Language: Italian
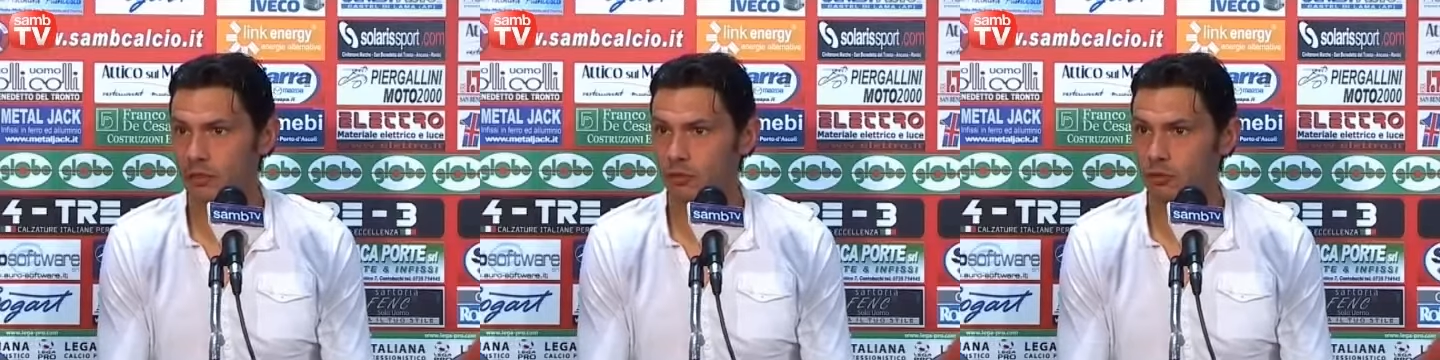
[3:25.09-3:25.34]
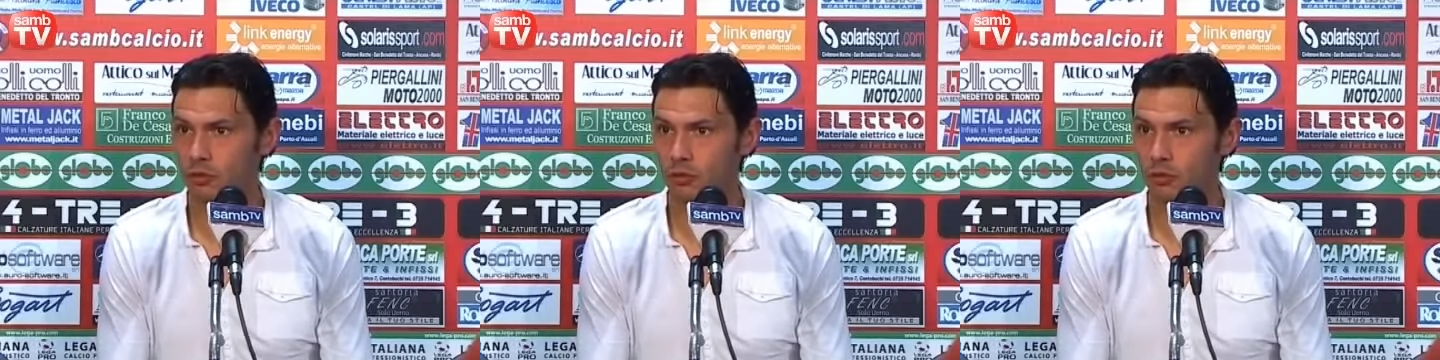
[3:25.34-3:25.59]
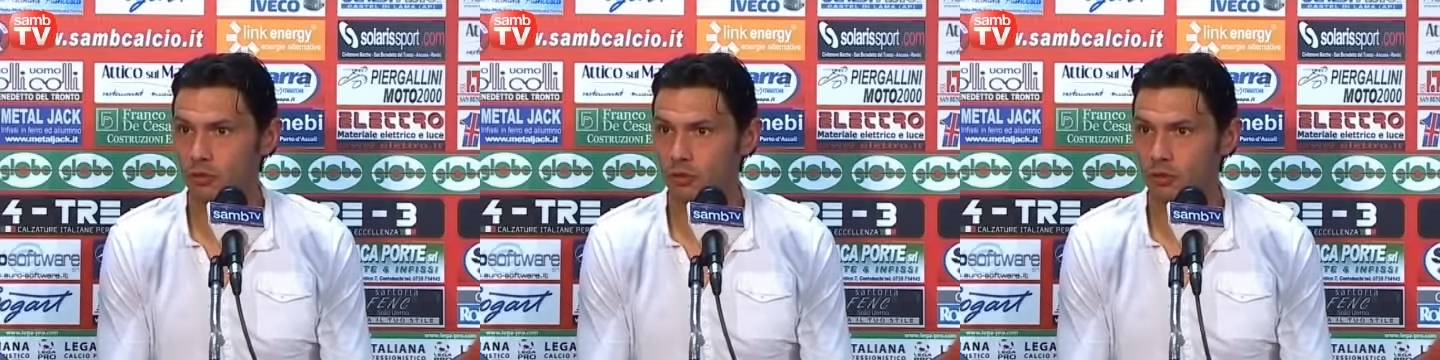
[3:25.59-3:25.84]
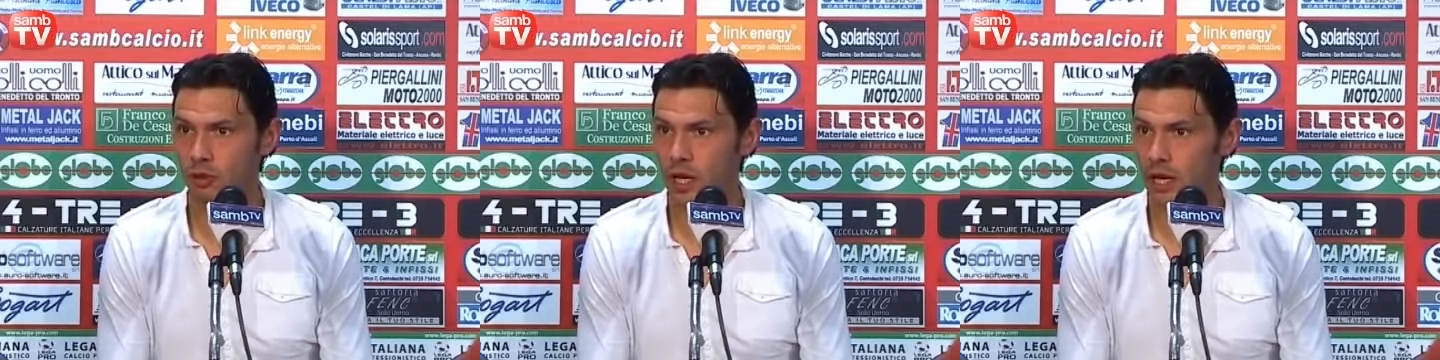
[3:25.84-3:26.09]

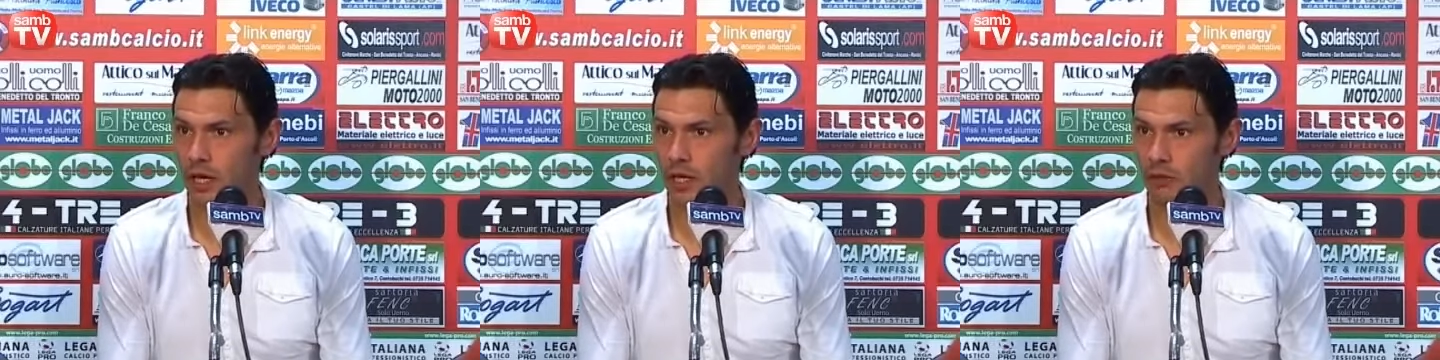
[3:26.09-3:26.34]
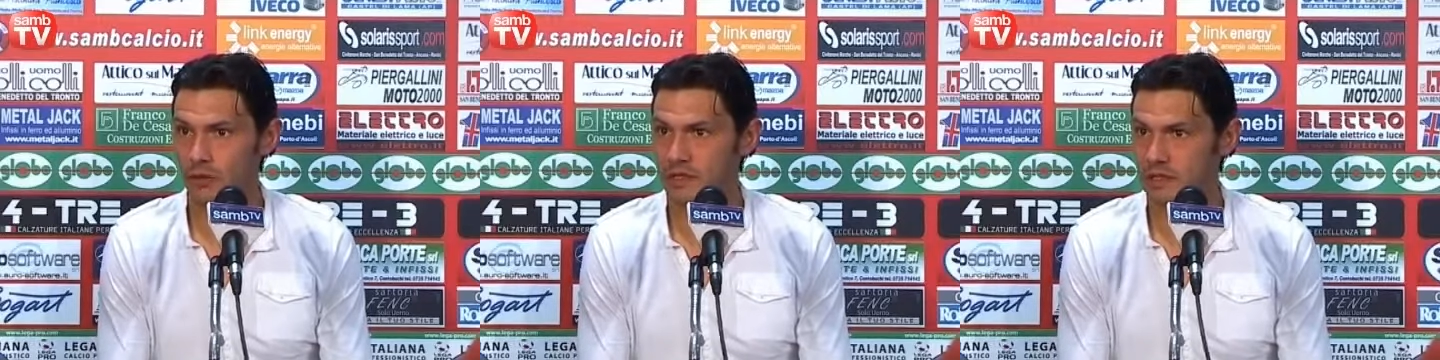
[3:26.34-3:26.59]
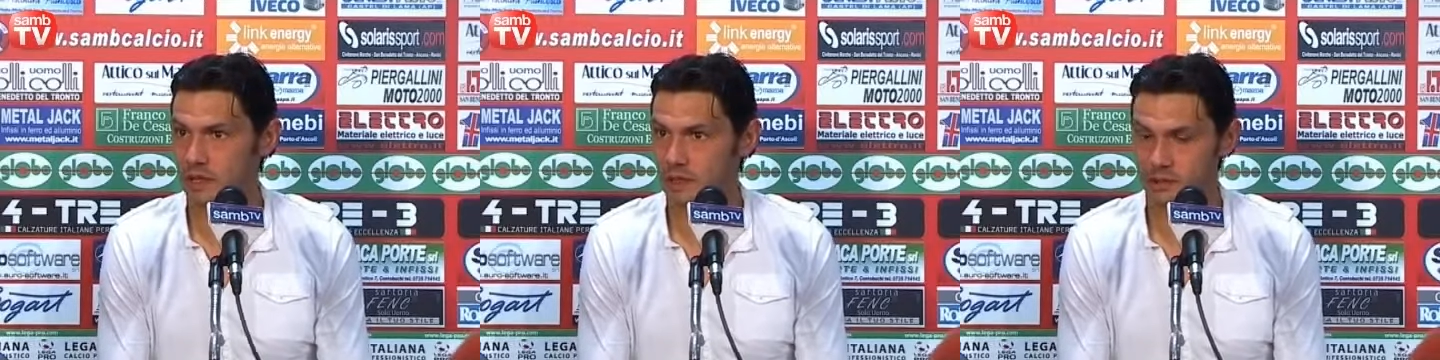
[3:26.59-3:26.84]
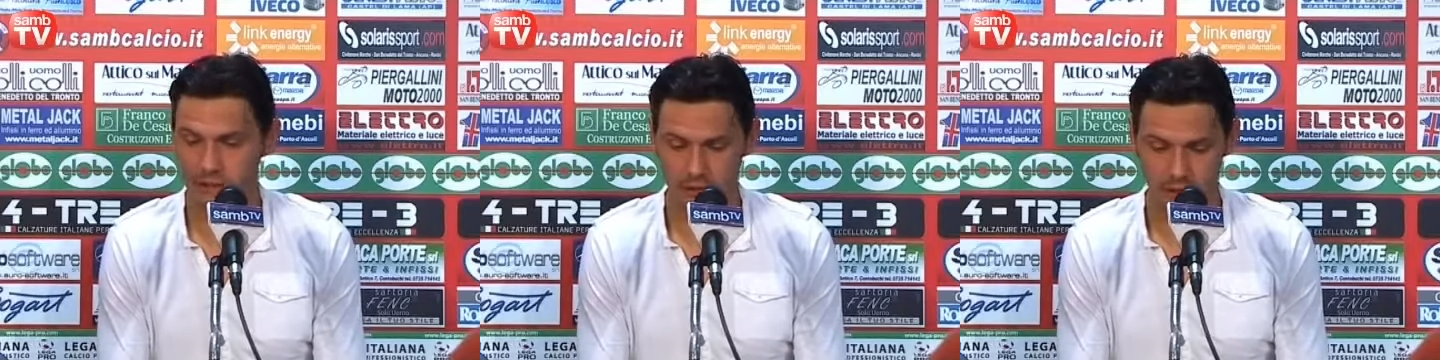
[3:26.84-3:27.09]
solo a noi
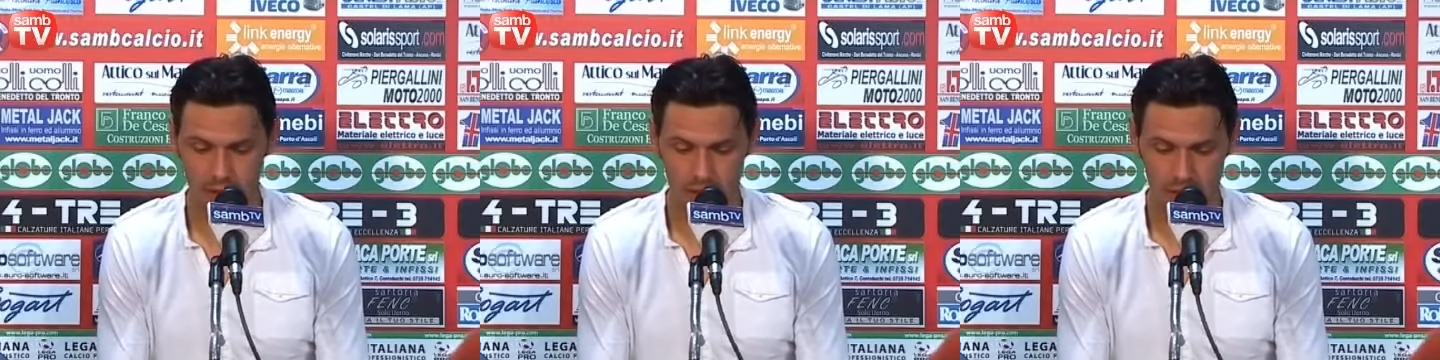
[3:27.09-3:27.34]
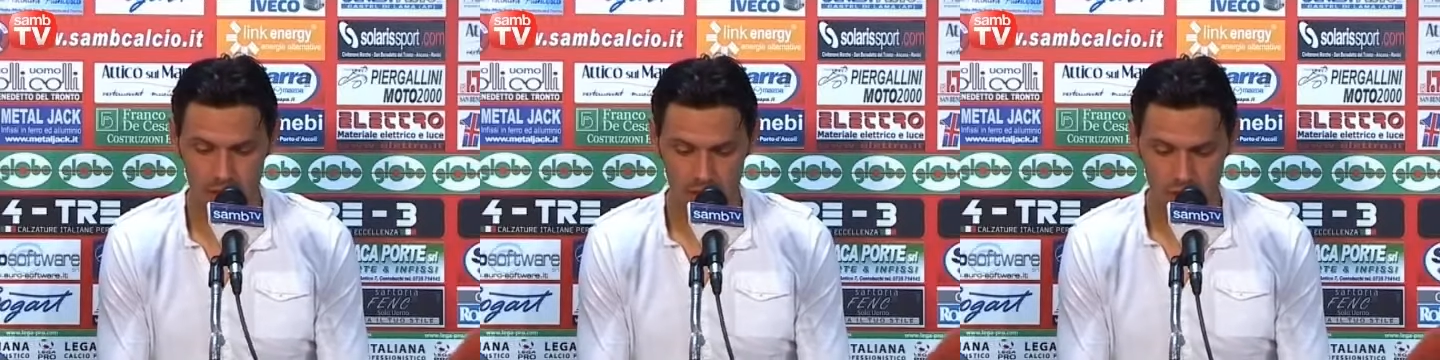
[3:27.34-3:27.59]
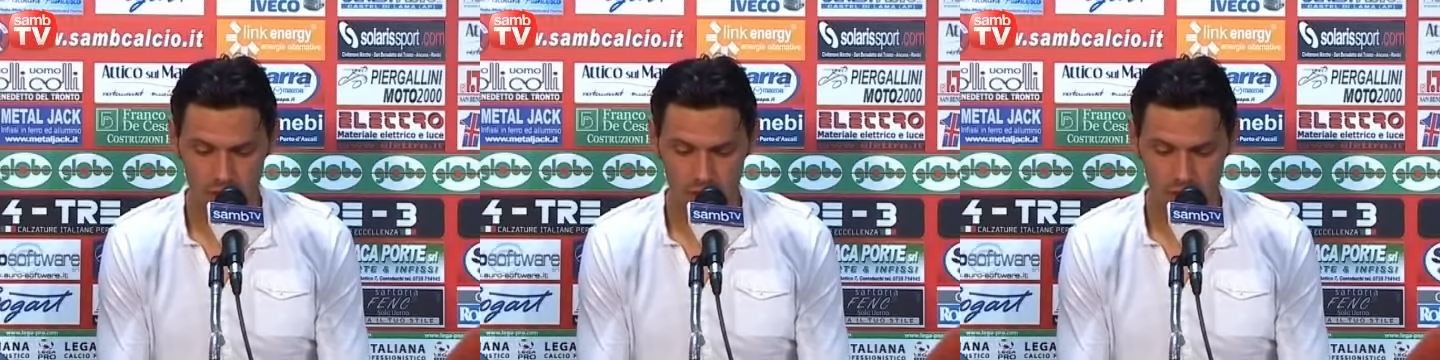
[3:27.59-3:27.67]
stessi,